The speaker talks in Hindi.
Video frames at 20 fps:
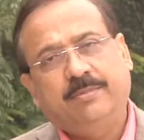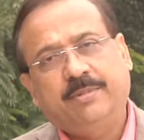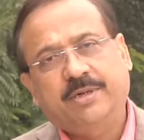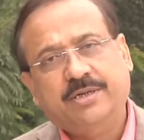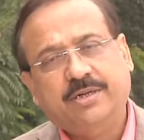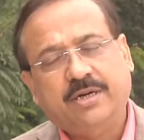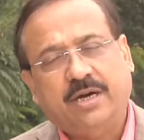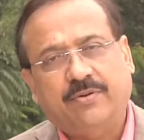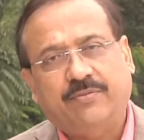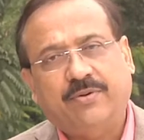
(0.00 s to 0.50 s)

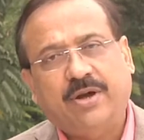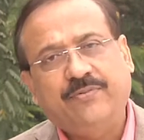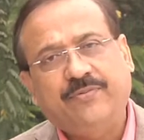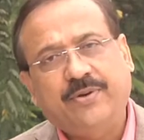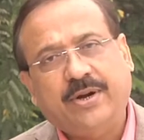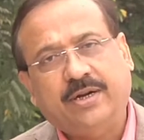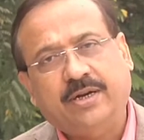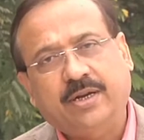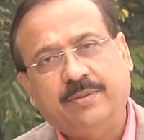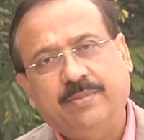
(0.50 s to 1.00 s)
नमस्कार वाई
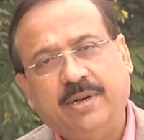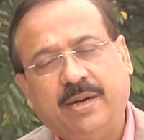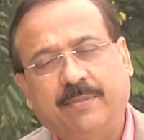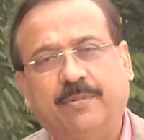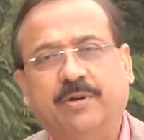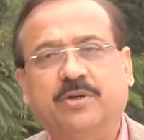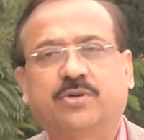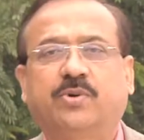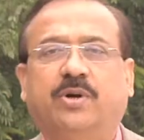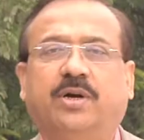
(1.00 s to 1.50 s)
फैक्टर में
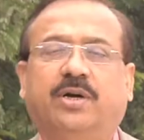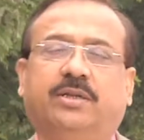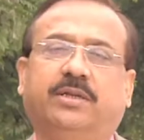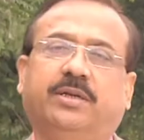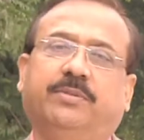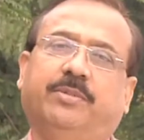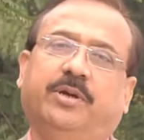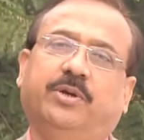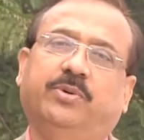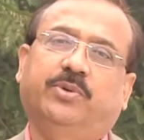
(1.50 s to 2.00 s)
आपका स्वागत
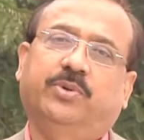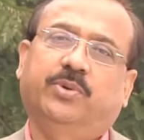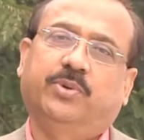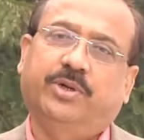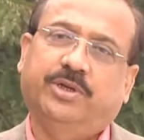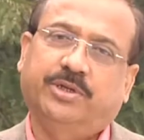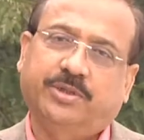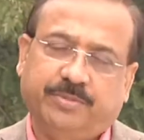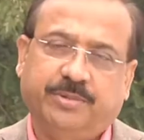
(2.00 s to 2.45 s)
है मैं हूँ योगेश